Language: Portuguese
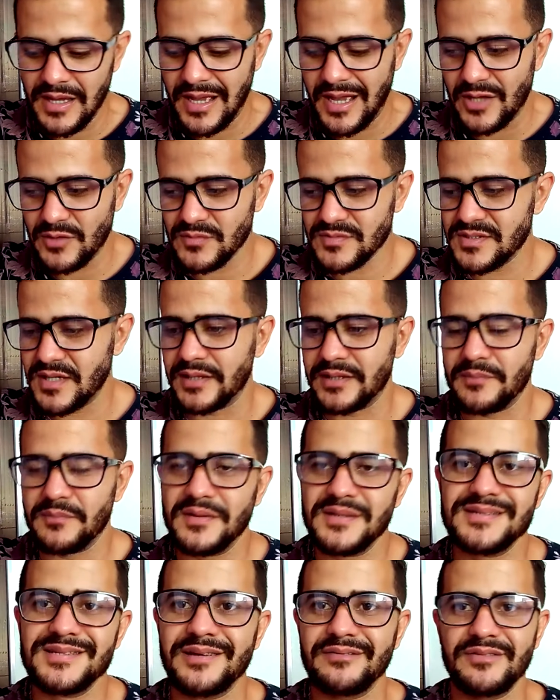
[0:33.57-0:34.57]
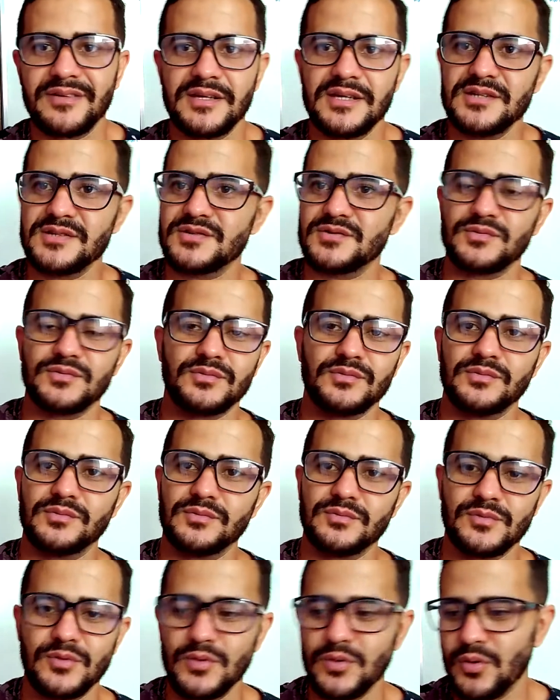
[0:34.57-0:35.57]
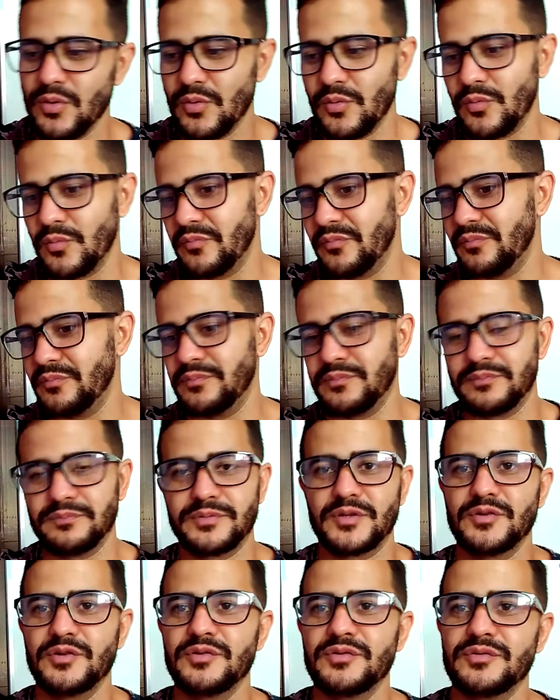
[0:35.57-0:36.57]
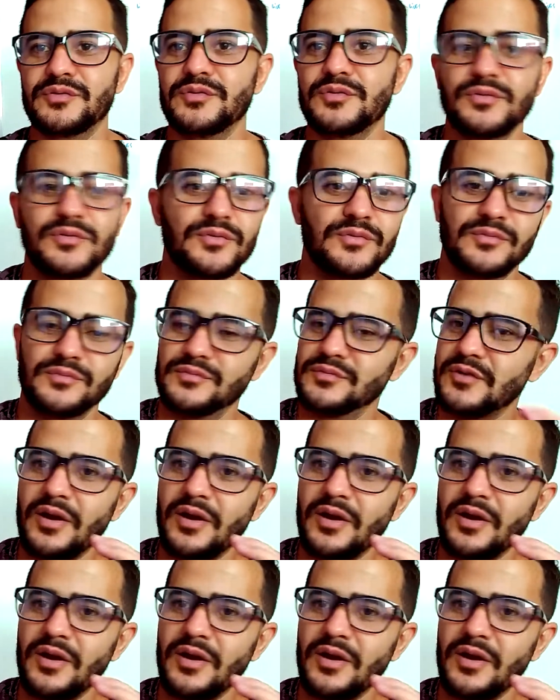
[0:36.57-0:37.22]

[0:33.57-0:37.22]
anunciar também serviço ou produto,